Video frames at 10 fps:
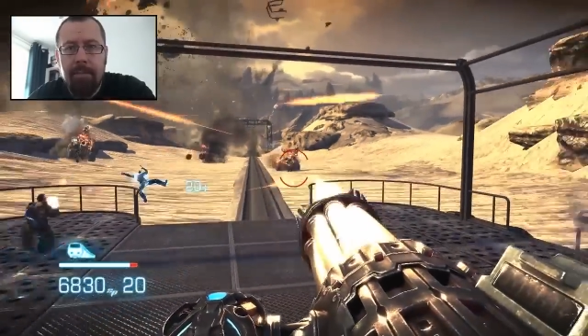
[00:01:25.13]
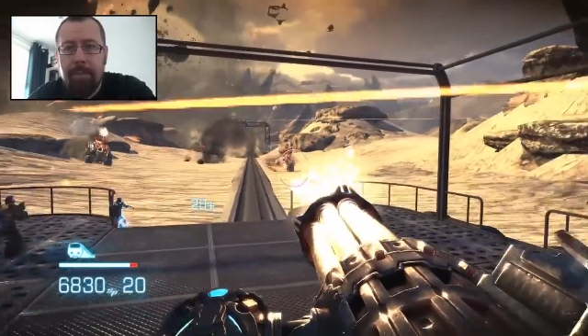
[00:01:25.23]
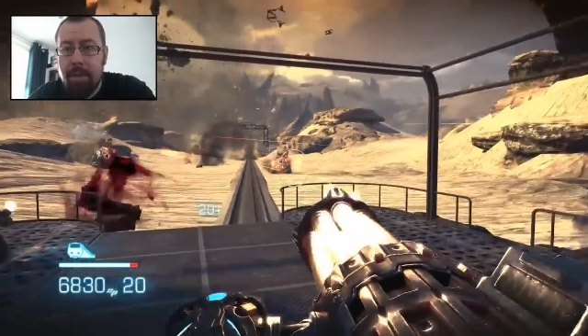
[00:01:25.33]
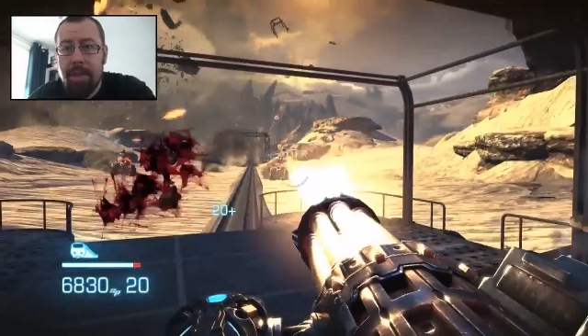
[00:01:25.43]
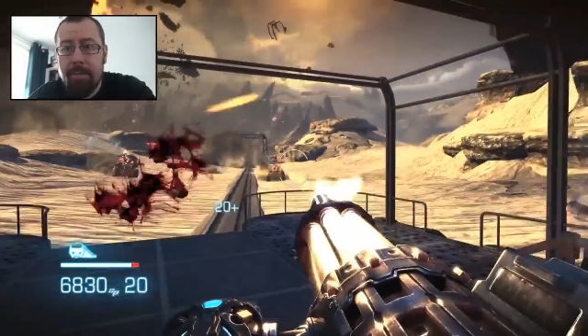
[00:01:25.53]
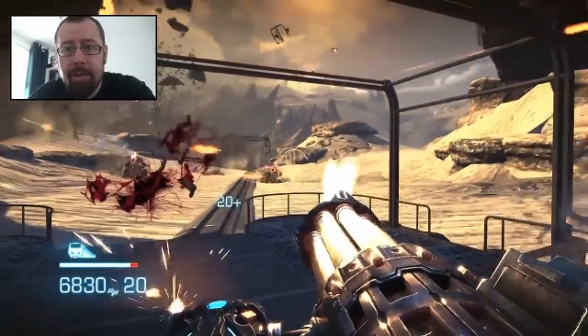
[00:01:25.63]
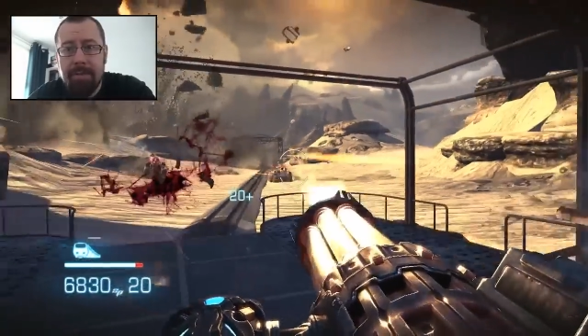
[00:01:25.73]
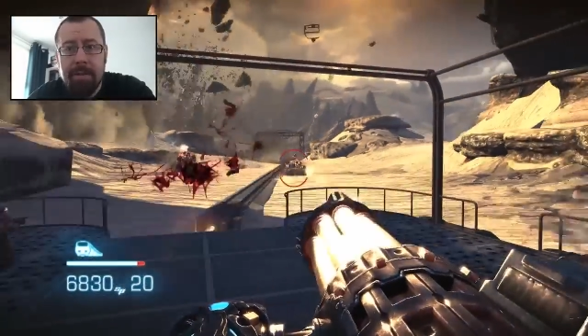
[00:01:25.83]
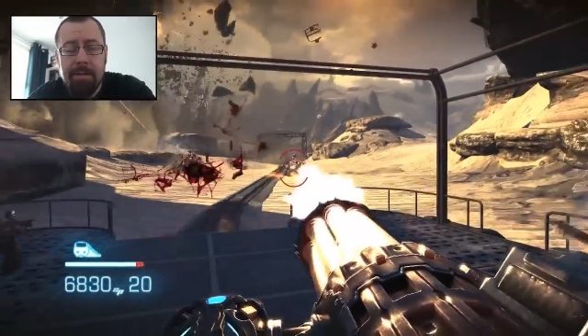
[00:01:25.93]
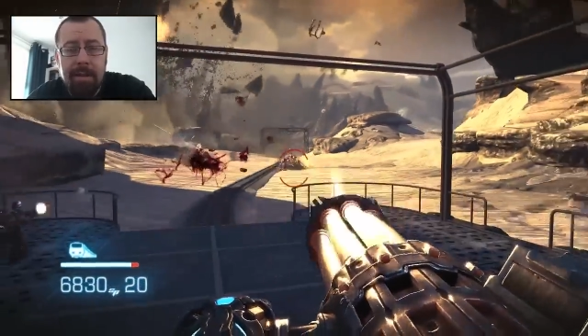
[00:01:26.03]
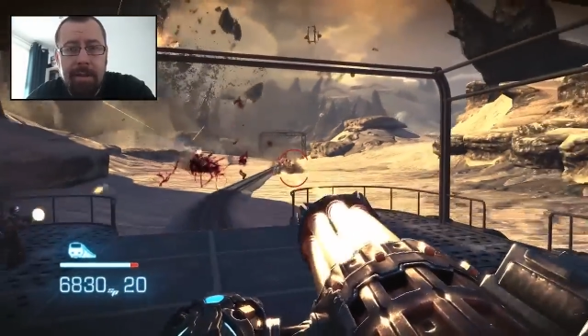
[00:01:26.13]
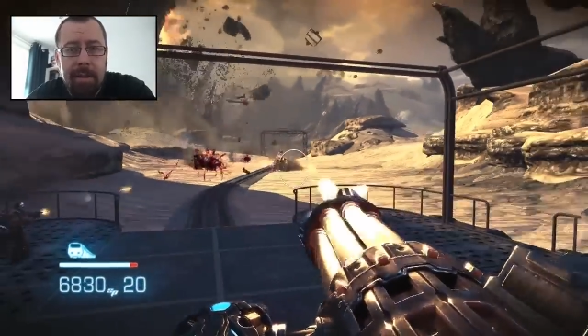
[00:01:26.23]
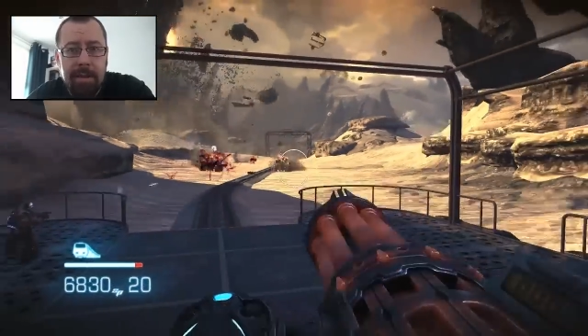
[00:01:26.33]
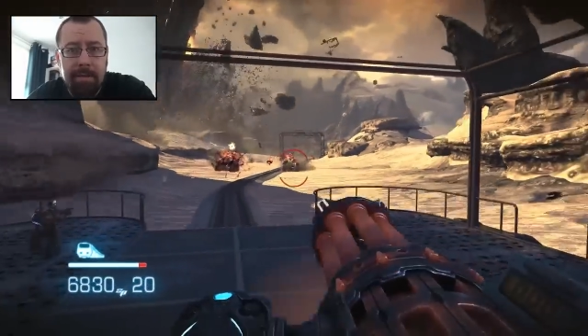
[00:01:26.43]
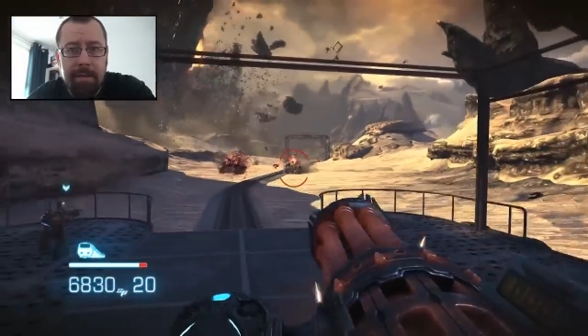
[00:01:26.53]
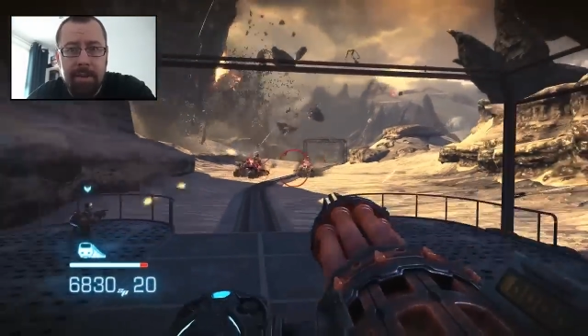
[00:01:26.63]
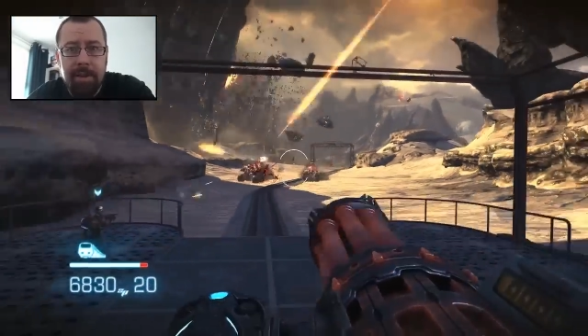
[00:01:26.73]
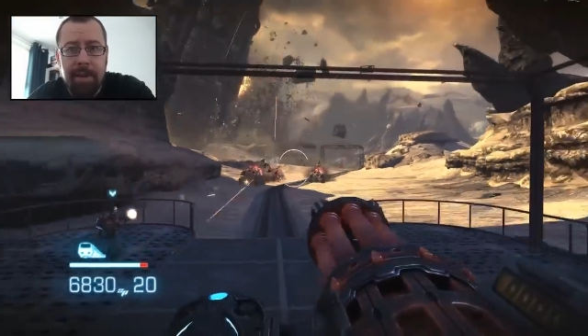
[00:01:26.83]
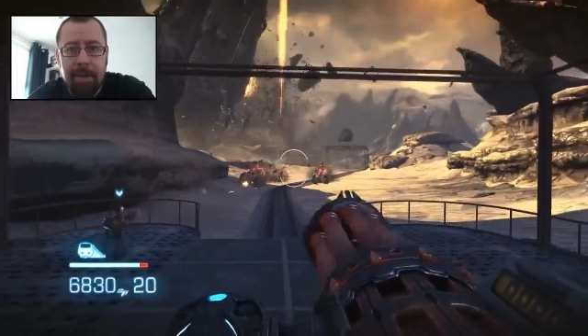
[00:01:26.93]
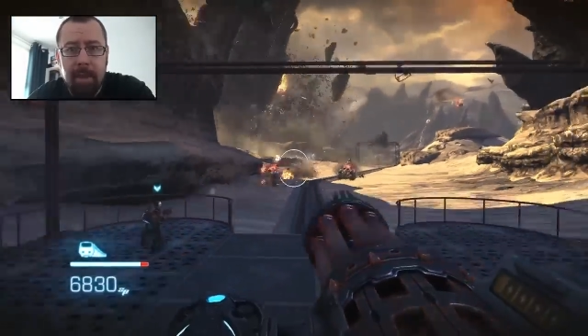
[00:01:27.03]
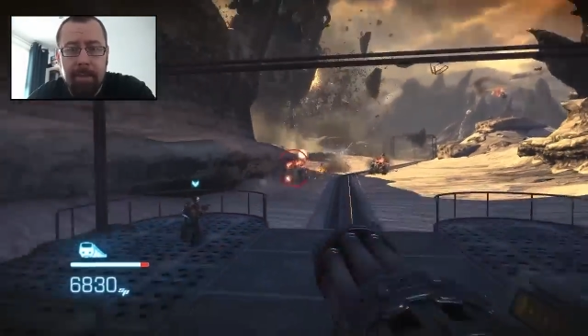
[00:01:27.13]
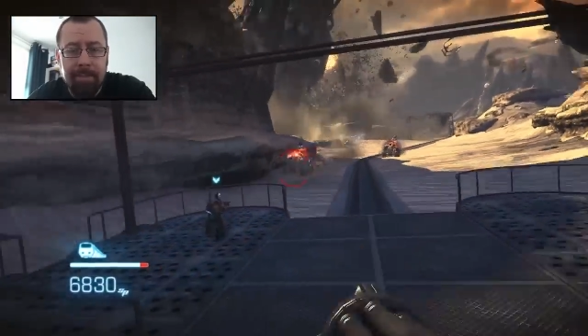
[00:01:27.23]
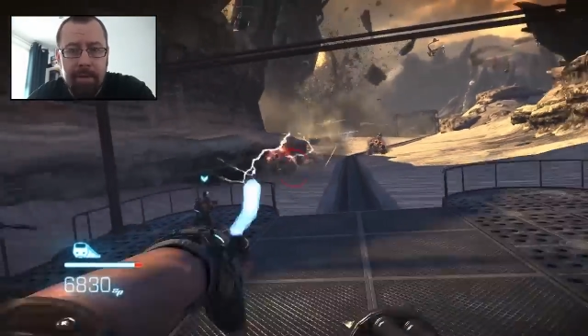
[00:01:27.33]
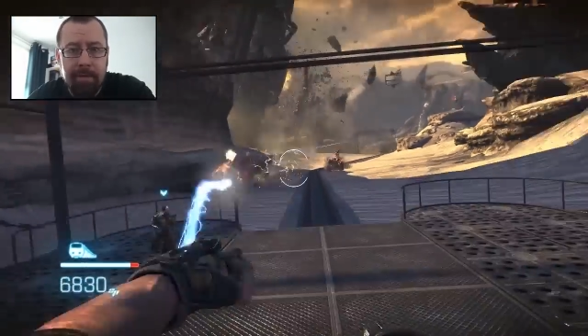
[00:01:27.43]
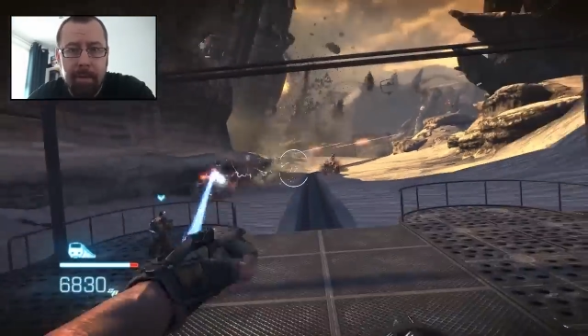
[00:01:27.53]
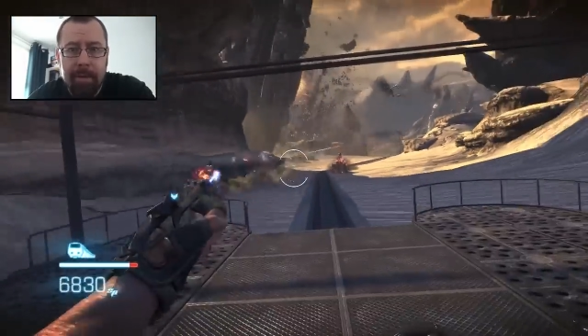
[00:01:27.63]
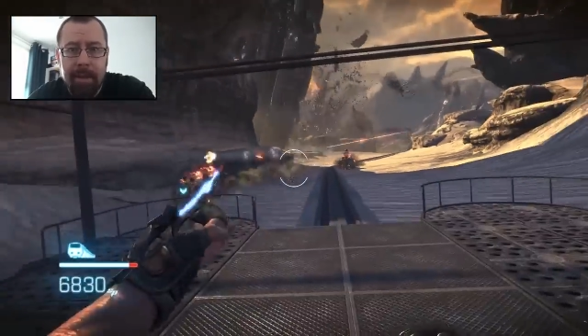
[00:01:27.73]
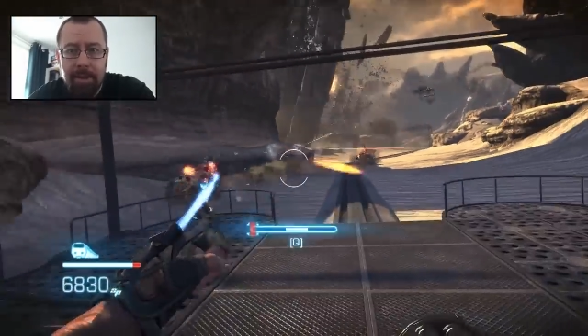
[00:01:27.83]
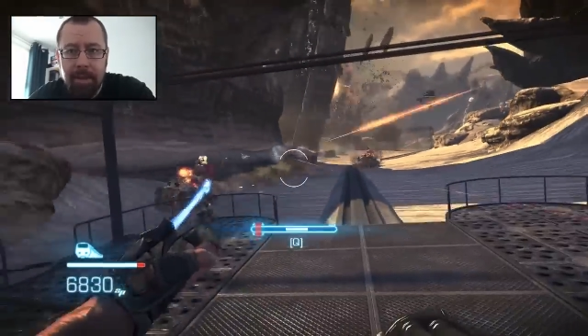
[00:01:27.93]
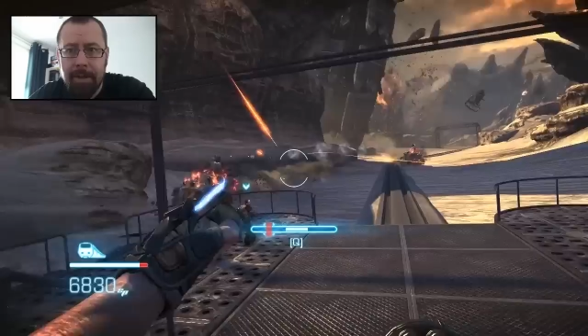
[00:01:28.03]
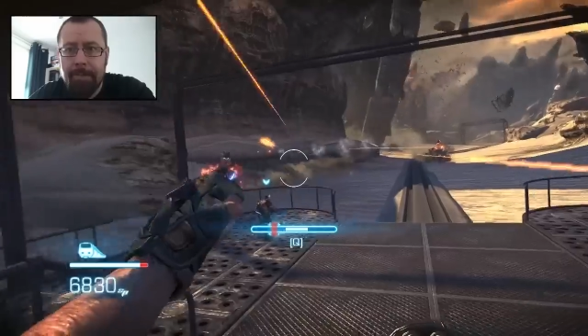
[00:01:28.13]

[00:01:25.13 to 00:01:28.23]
Myślę, że może Was to zainteresować, także czekam na odpowiedzi w komentarzach.